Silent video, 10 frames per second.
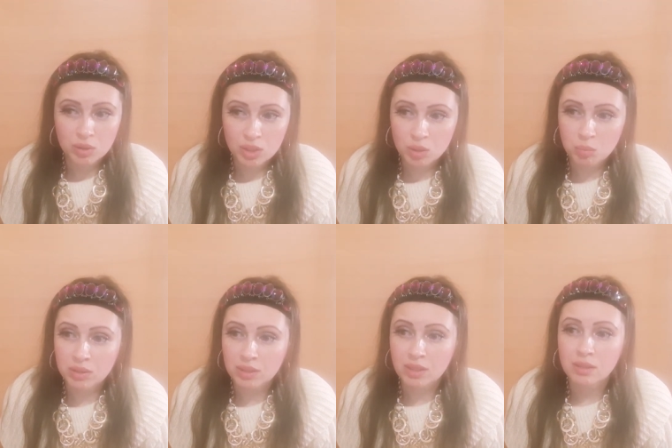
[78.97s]
наша
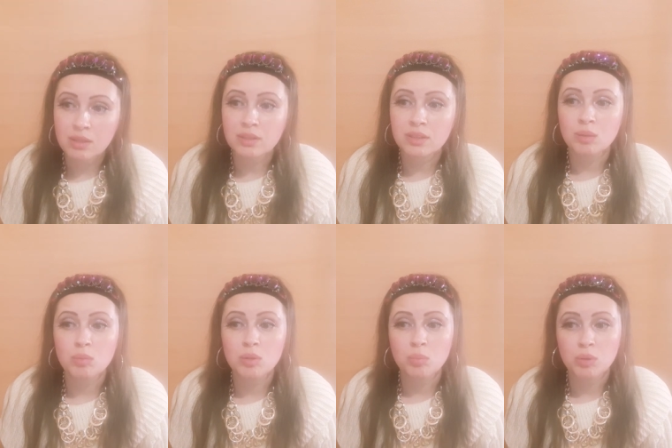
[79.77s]
признательность к
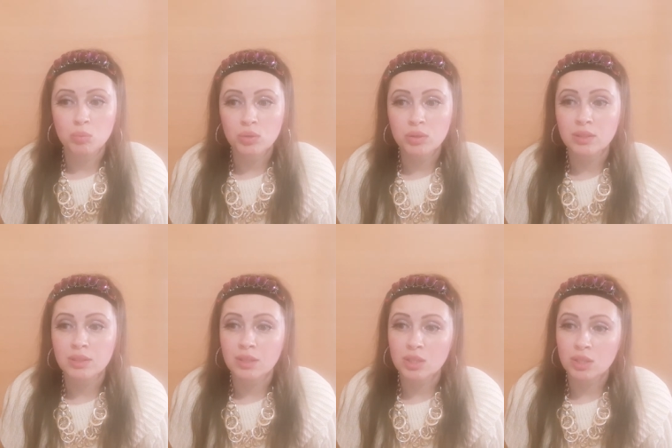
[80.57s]
тебе прибудет до
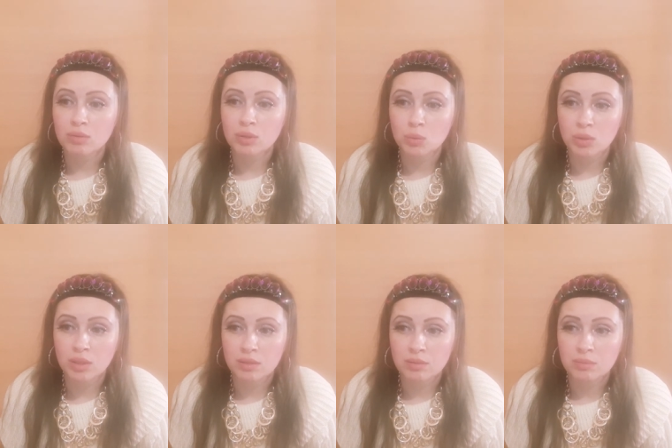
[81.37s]
страшного суда».